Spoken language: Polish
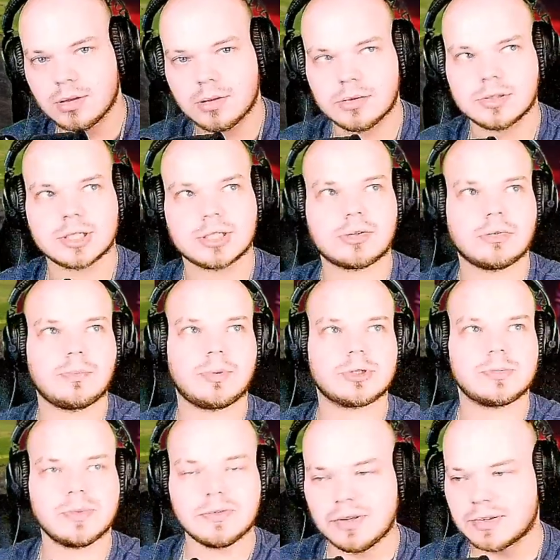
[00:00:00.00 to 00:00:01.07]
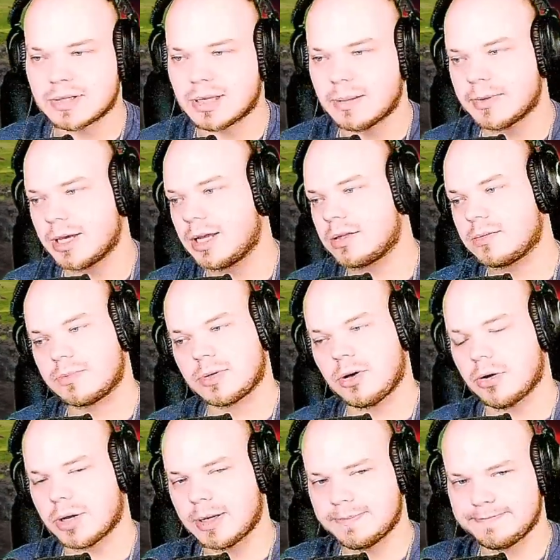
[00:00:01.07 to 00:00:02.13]
Że są pośmiewiskiem, nie? To
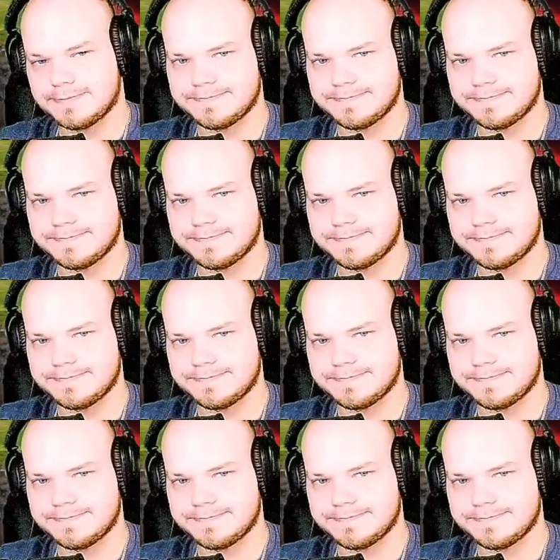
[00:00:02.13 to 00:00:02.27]
chore.